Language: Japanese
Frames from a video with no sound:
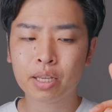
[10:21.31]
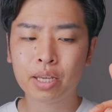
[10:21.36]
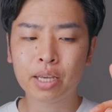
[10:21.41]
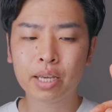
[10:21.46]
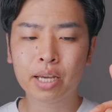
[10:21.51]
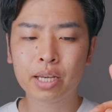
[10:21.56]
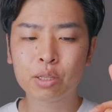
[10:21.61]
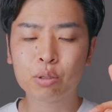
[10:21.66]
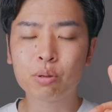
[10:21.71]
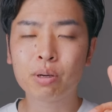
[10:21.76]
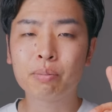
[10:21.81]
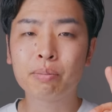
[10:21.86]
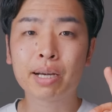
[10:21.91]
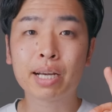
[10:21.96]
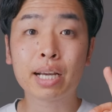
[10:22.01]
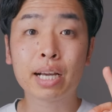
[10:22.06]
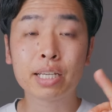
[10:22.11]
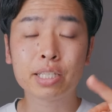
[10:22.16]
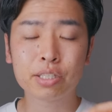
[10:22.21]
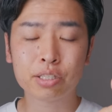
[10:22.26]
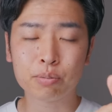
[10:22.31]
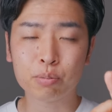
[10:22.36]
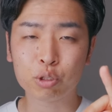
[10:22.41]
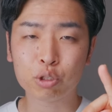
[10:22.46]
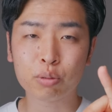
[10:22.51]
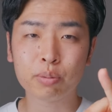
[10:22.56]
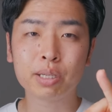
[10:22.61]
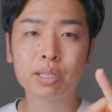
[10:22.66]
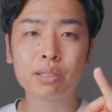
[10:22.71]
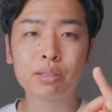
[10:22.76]
えー、あとはま画質
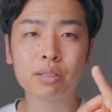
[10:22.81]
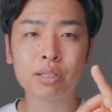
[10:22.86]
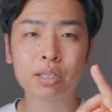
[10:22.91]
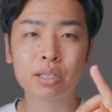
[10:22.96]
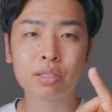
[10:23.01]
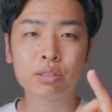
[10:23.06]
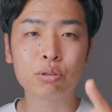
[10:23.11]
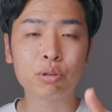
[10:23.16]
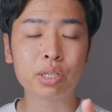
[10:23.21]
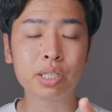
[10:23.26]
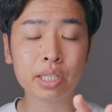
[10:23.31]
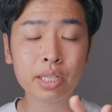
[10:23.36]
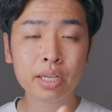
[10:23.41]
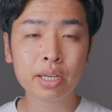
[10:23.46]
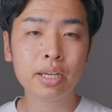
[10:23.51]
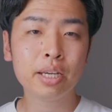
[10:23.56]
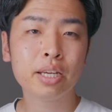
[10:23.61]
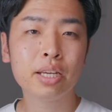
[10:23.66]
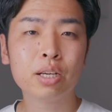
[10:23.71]
求めるクオリティ、